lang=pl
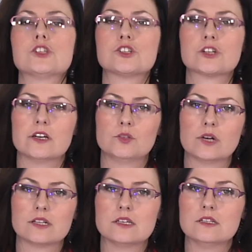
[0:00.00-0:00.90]
Ścieżka
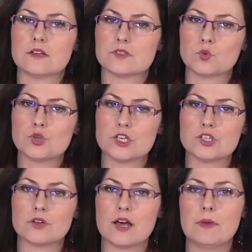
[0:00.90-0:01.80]
edukacyjna wzdłuż
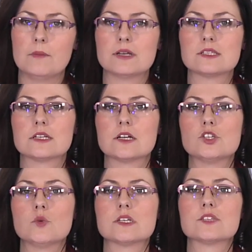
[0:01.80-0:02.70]
jeziora Baba
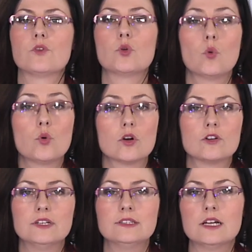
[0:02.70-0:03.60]
straciła swój
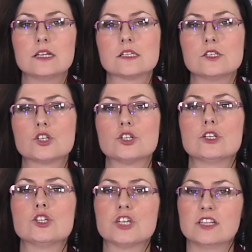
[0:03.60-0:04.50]
urok. Wandale
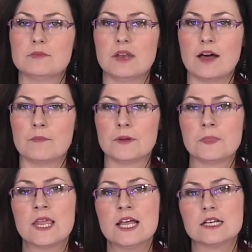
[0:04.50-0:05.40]
zniszczyli 7 lamp.
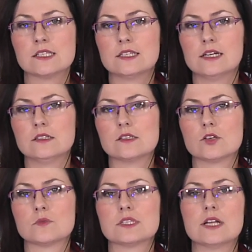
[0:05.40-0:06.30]
Straty
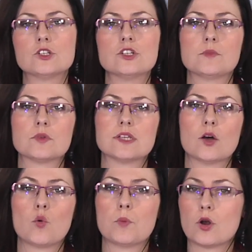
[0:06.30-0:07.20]
są znaczne, bo
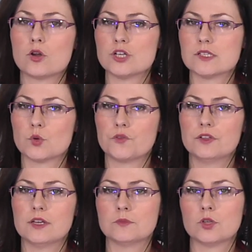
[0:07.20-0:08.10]
zakup klosza z
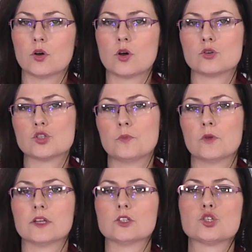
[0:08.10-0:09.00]
uchwytem to koszt
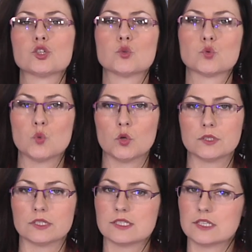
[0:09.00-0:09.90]
ponad 300
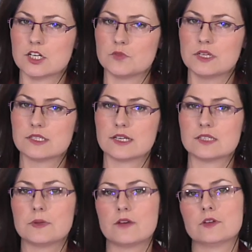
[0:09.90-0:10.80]
zł. Straż Miejska
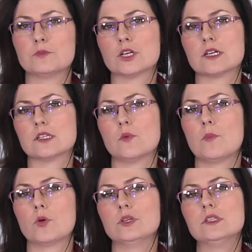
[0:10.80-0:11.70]
sprawę
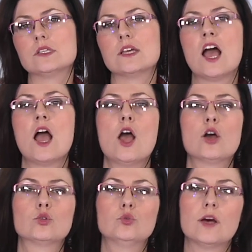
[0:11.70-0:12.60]
przekazała policji,
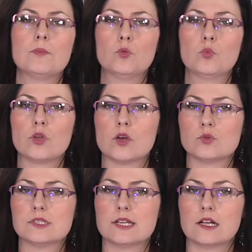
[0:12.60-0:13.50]
która próbuje
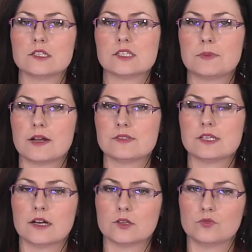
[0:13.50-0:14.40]
ustalić
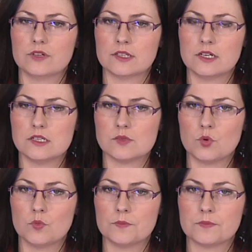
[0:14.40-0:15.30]
sprawcę aktu
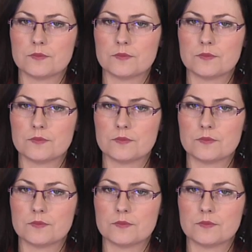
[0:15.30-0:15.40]
wandalizmu.